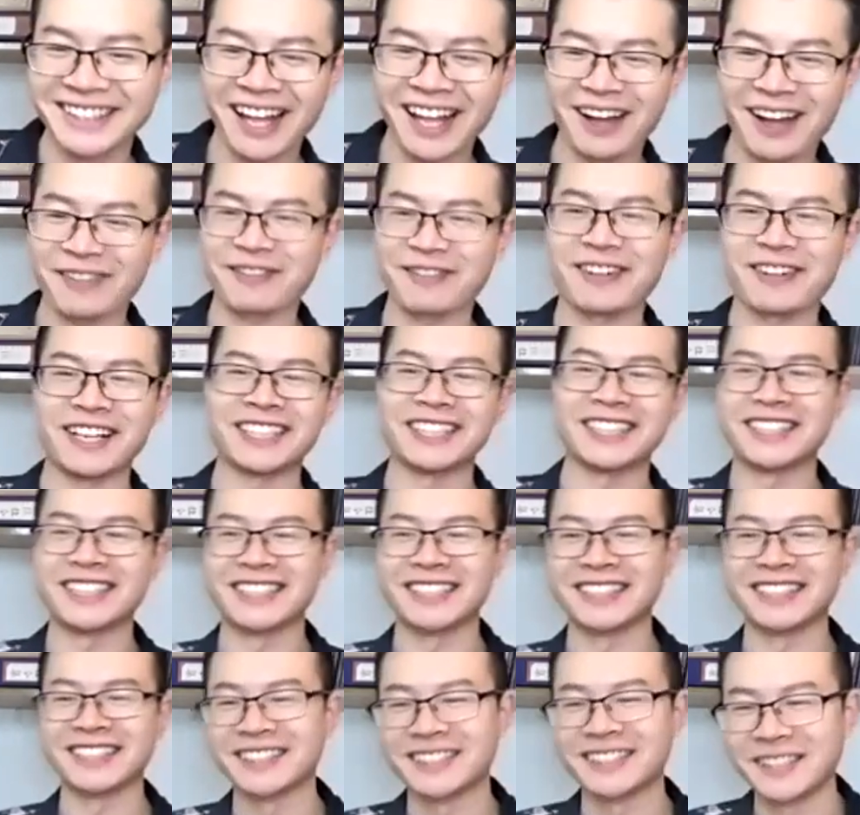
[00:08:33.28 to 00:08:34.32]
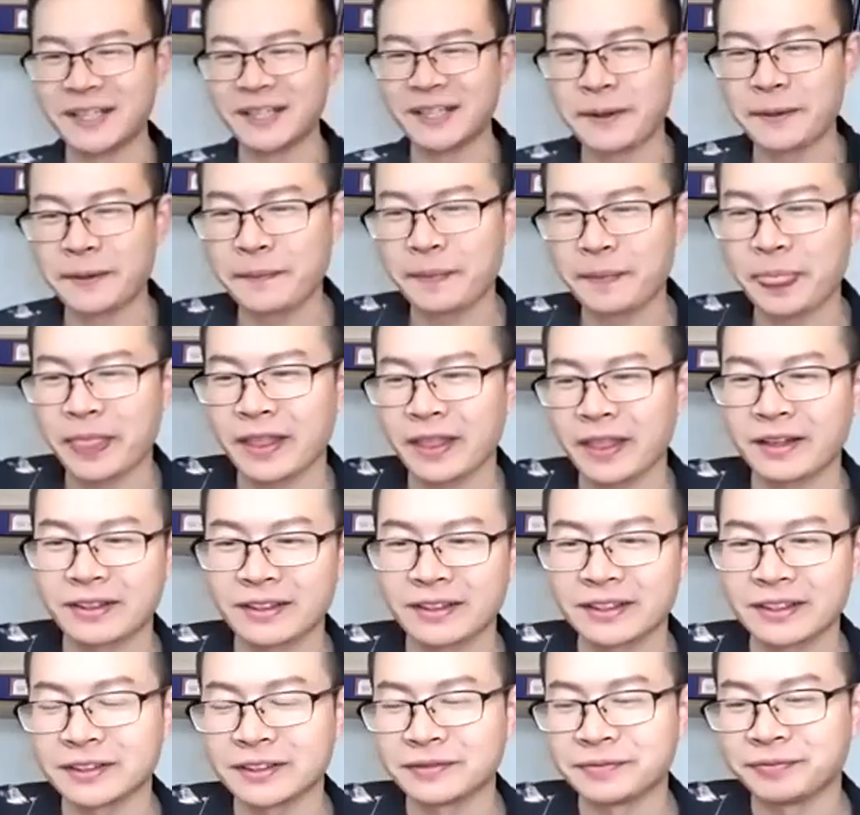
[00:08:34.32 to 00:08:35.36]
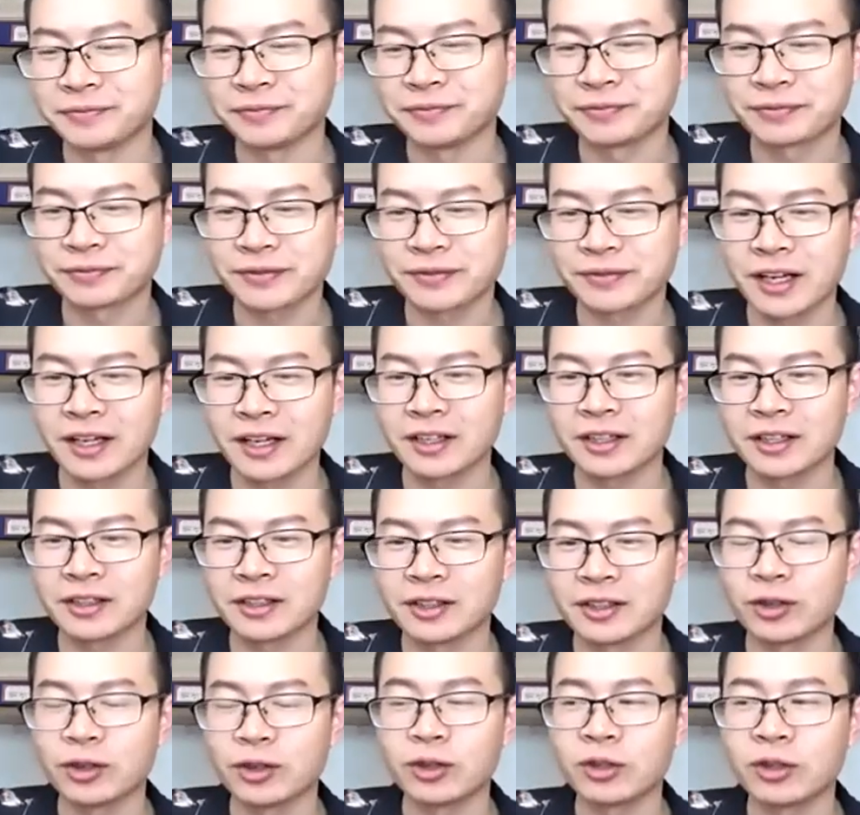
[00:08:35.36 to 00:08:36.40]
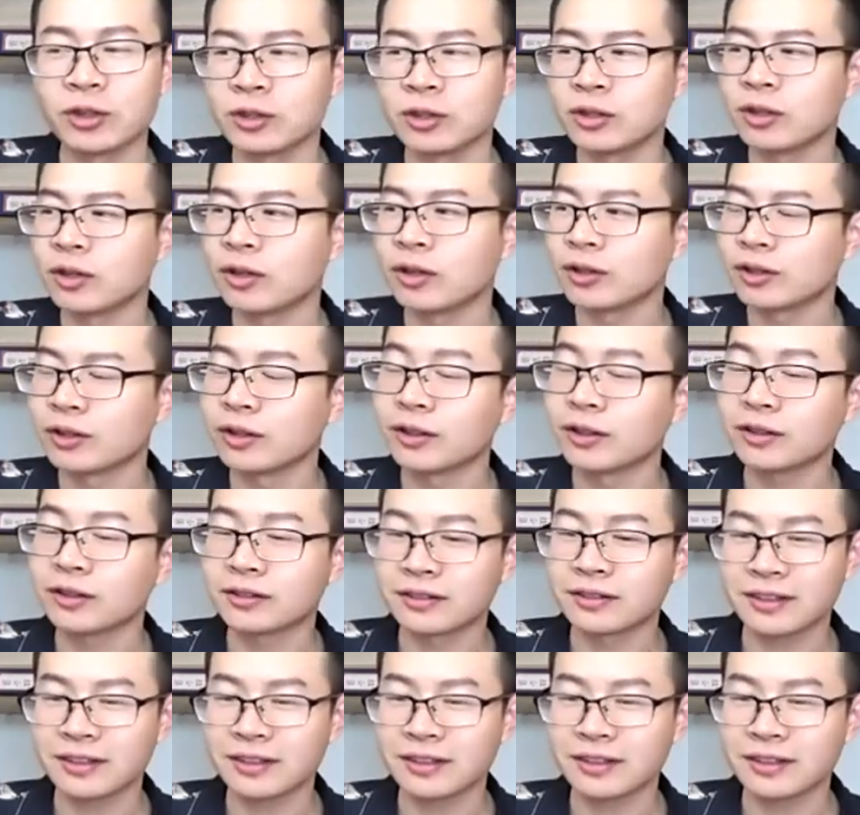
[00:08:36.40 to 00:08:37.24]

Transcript: 大方，嗯，落落